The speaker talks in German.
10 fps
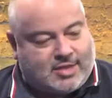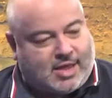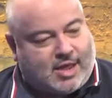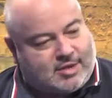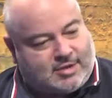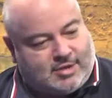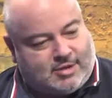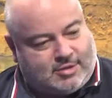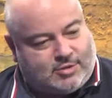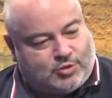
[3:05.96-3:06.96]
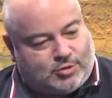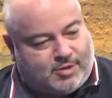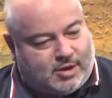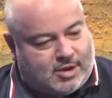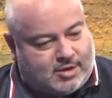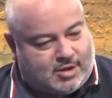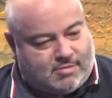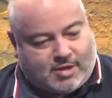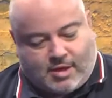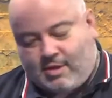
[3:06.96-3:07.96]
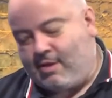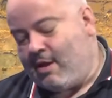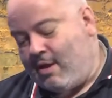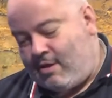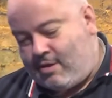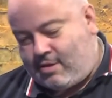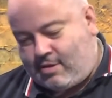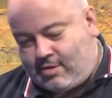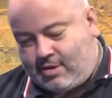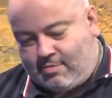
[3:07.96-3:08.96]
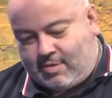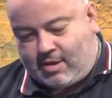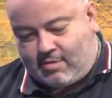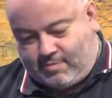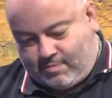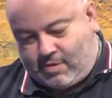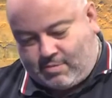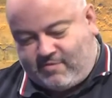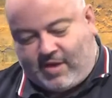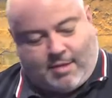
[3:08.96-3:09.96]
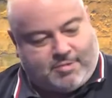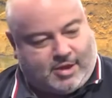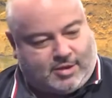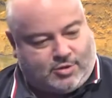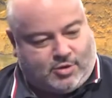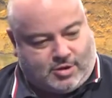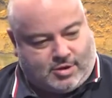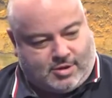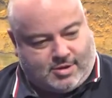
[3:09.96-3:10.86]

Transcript: als acht äh, Zuspieler, die wir äh, die wir äh, verarbeiten können.